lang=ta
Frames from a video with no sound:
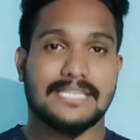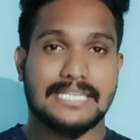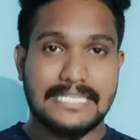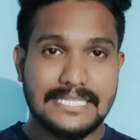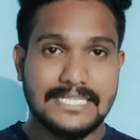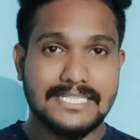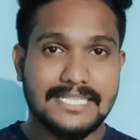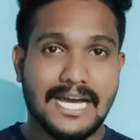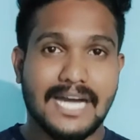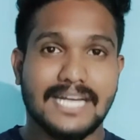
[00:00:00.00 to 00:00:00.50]

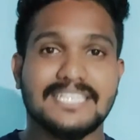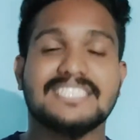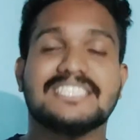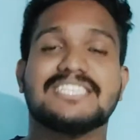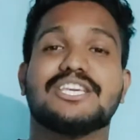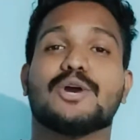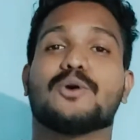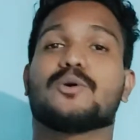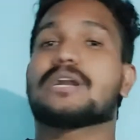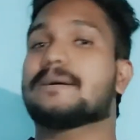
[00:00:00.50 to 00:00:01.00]
இதுதான்
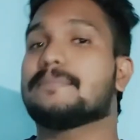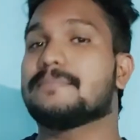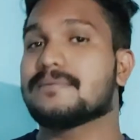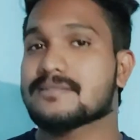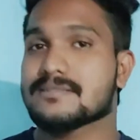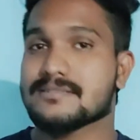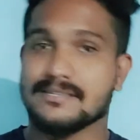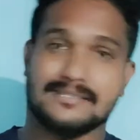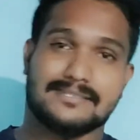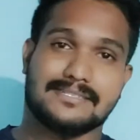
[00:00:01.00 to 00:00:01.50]
ஜியோட
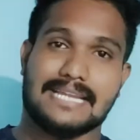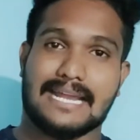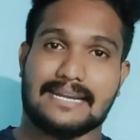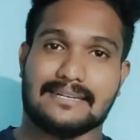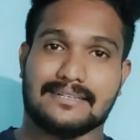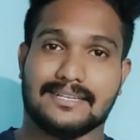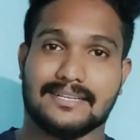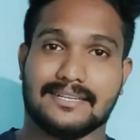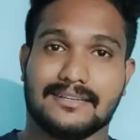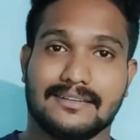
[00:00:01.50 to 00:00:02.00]
பிஸ்னஸ்
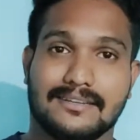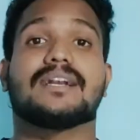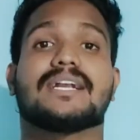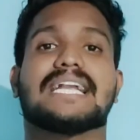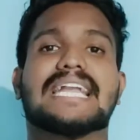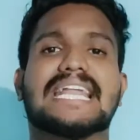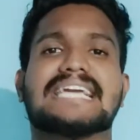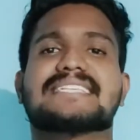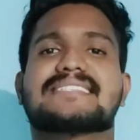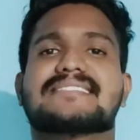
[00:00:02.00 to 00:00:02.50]
டாக்டிக்
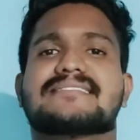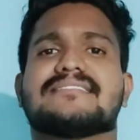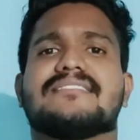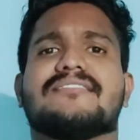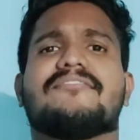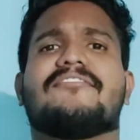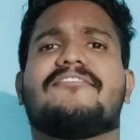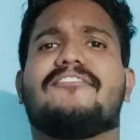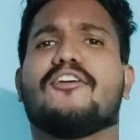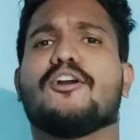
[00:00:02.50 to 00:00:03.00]
நெக்ஸ்ட்
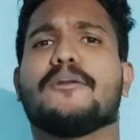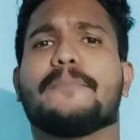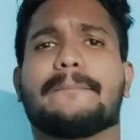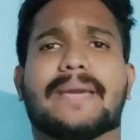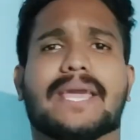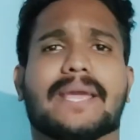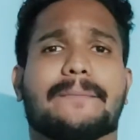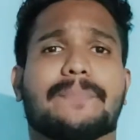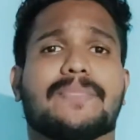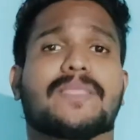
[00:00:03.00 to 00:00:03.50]

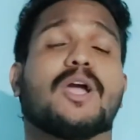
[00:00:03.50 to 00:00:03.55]
ஃபோன்பே